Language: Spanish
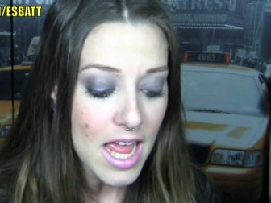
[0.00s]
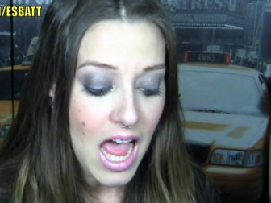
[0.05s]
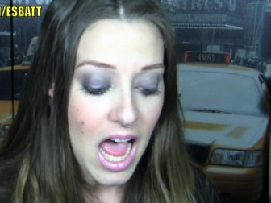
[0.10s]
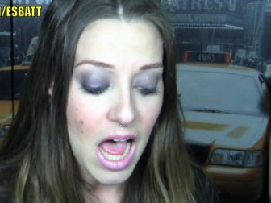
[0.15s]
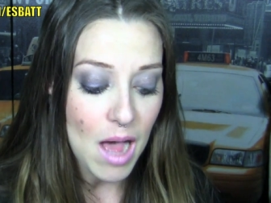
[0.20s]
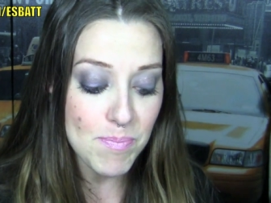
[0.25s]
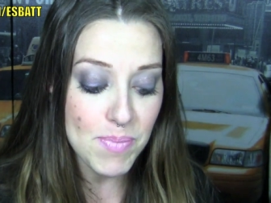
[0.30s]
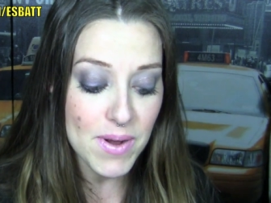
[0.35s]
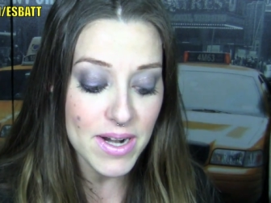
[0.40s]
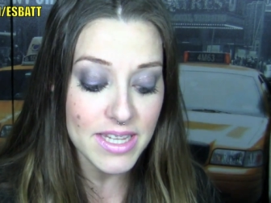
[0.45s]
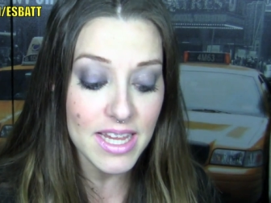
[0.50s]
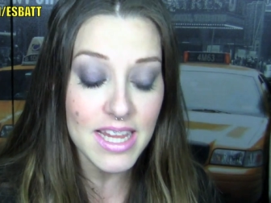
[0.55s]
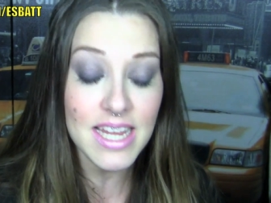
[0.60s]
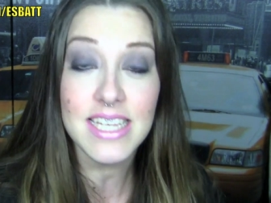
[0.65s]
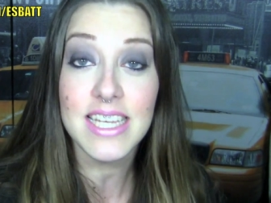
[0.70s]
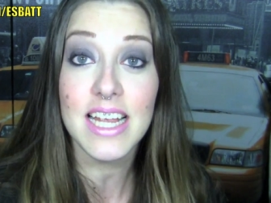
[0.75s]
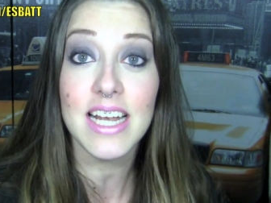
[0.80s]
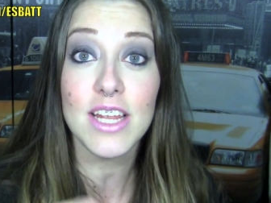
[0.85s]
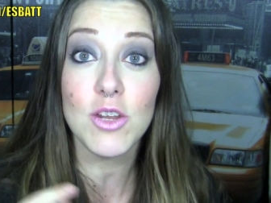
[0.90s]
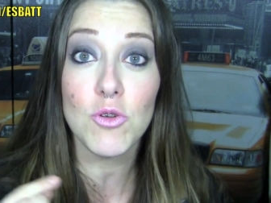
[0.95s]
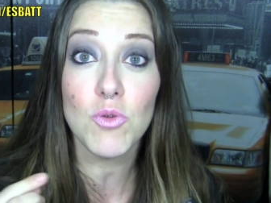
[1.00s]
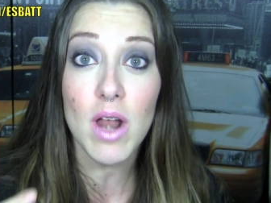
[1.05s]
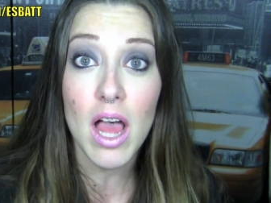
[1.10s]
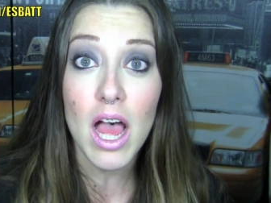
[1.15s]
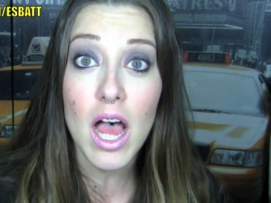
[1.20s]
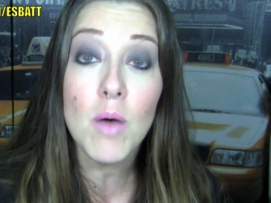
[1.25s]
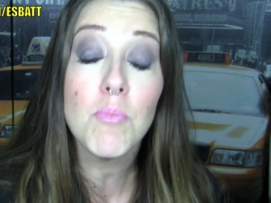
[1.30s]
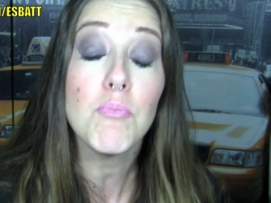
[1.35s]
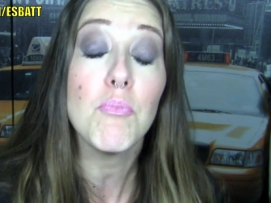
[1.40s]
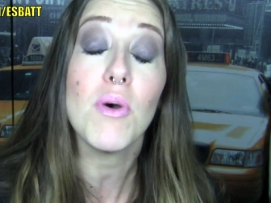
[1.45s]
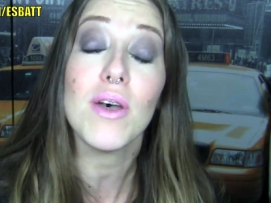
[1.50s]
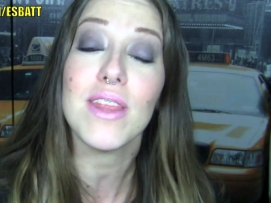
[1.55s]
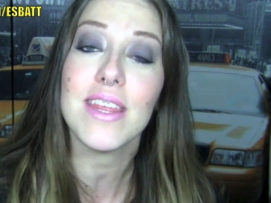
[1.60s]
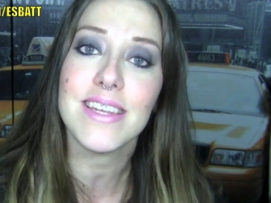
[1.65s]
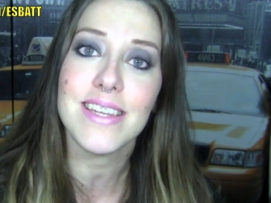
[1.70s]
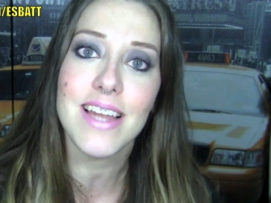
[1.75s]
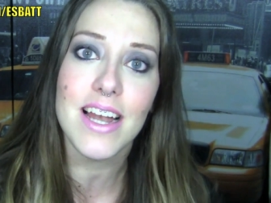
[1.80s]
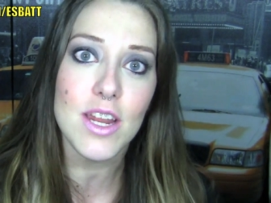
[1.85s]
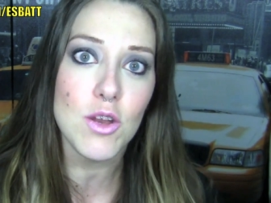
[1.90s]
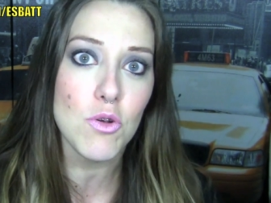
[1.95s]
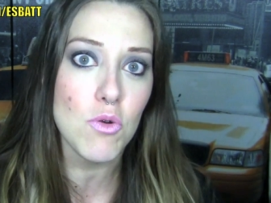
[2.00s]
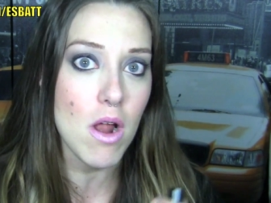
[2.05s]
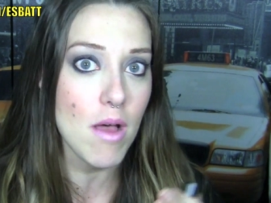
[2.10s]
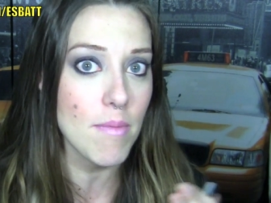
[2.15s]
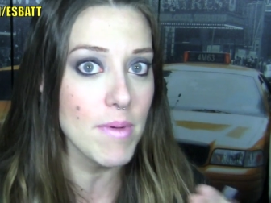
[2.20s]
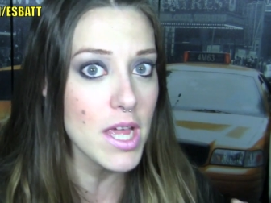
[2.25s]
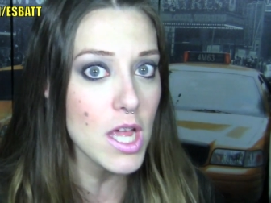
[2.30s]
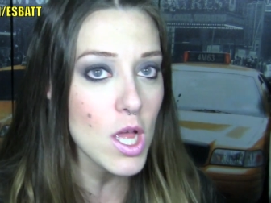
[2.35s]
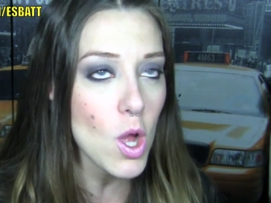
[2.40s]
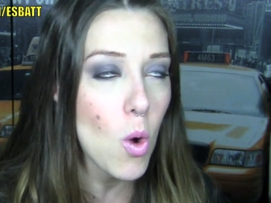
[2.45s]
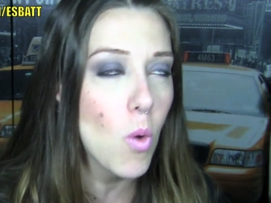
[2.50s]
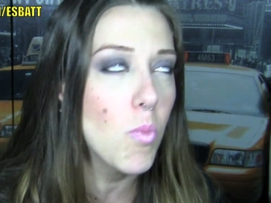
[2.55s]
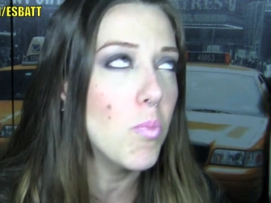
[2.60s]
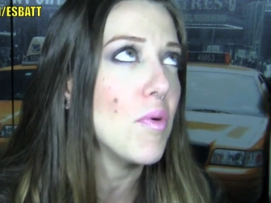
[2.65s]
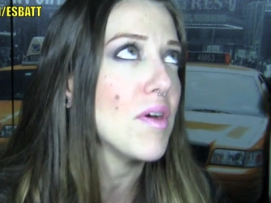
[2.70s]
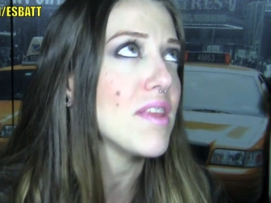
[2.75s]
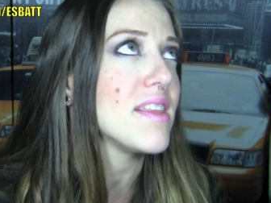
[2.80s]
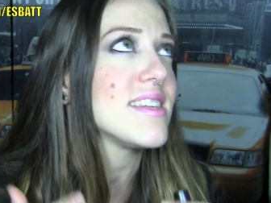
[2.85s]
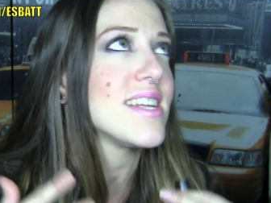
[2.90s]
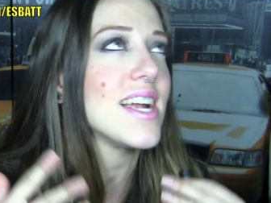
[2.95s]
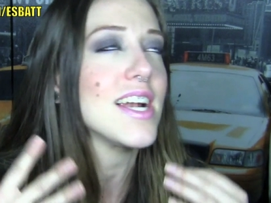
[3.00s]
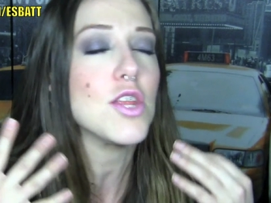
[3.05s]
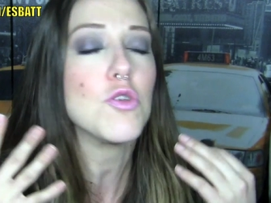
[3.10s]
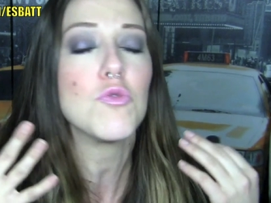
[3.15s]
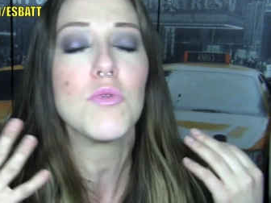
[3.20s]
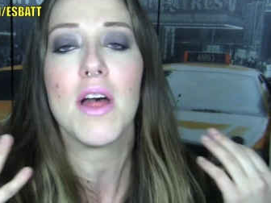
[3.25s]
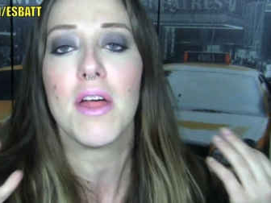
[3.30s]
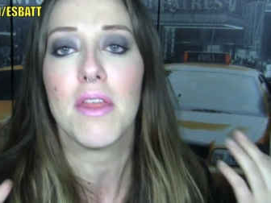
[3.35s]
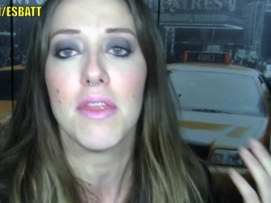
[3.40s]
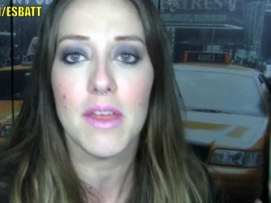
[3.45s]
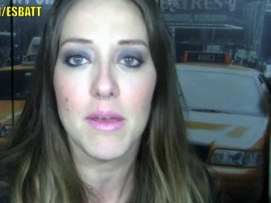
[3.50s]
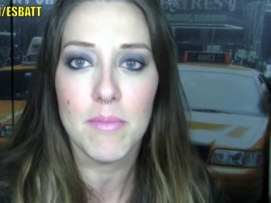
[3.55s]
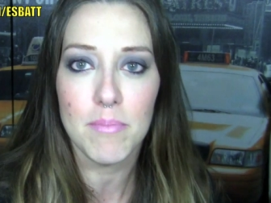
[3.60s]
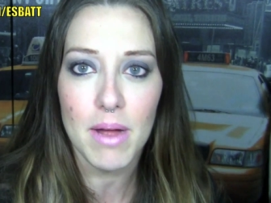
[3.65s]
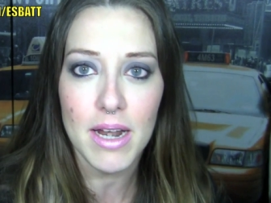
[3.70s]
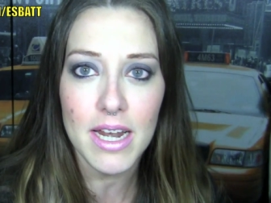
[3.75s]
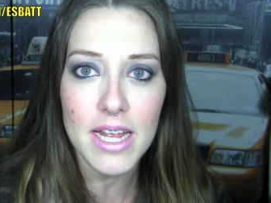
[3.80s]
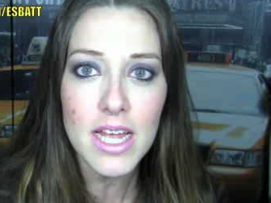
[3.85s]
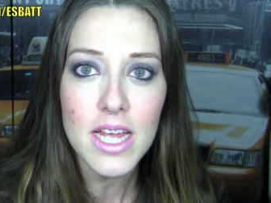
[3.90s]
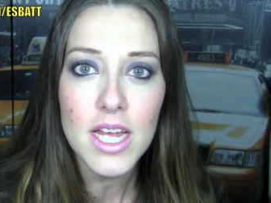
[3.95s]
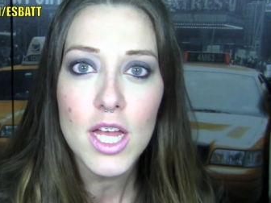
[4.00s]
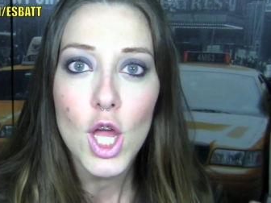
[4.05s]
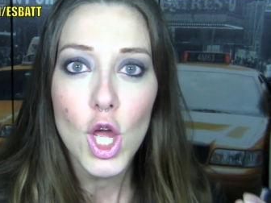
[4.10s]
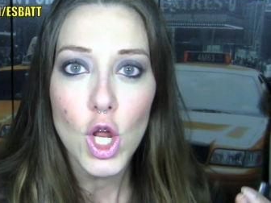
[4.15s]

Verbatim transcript: aparte de salir una A, puede salir una B o puede salir una C, ¿vale?